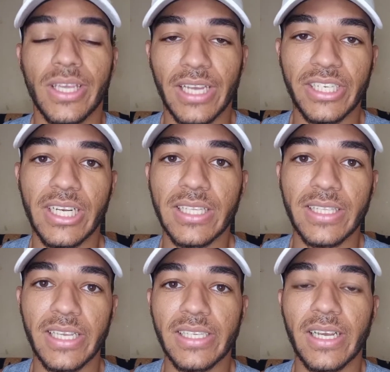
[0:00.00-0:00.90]
que é
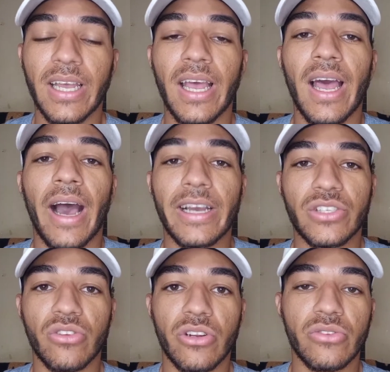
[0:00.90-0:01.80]
gigantesca, a
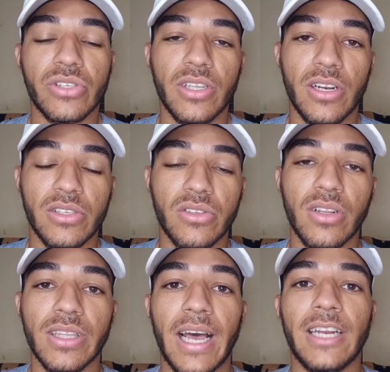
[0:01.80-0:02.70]
história do Estrela
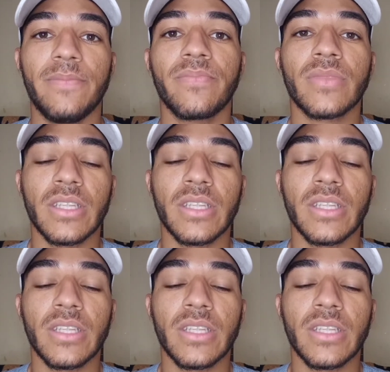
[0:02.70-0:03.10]
Solitária,